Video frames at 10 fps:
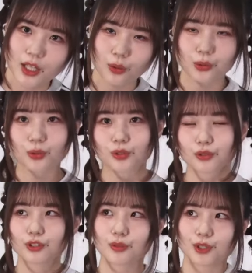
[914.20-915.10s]
ことをす
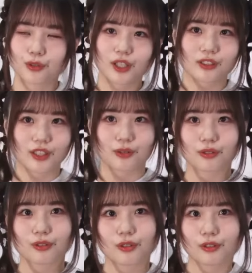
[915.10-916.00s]
ごい見終わった後
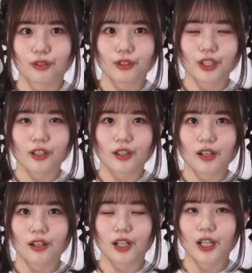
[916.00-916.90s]
いろいろなんか考
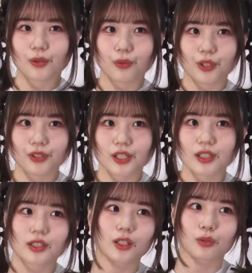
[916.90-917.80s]
えを巡らせ
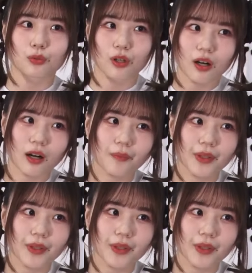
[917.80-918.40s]
たりとか